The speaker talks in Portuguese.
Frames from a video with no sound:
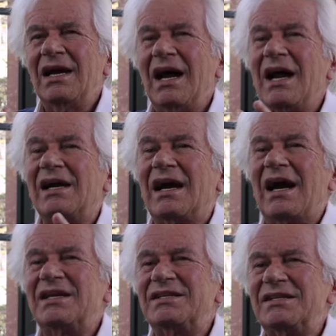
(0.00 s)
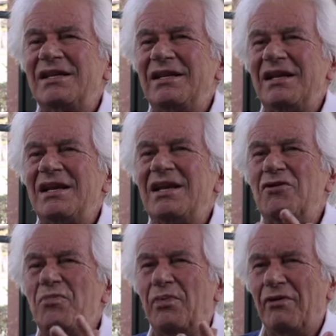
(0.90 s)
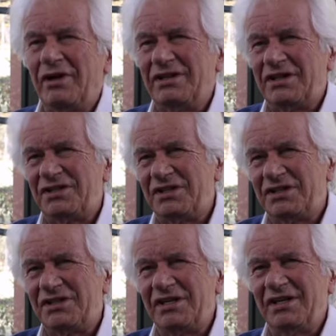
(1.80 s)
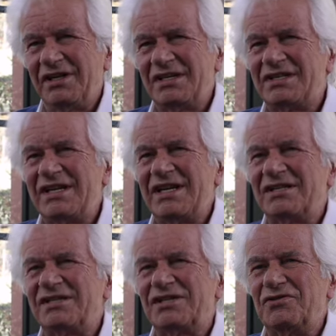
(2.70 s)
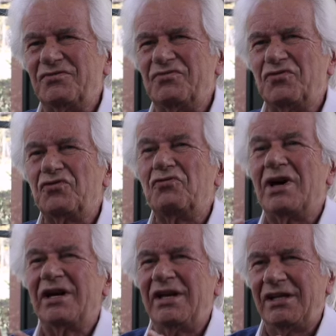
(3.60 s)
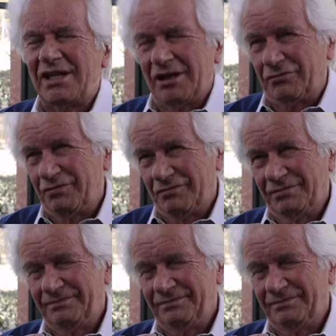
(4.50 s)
A casa não pode existir sem ação do arquiteto.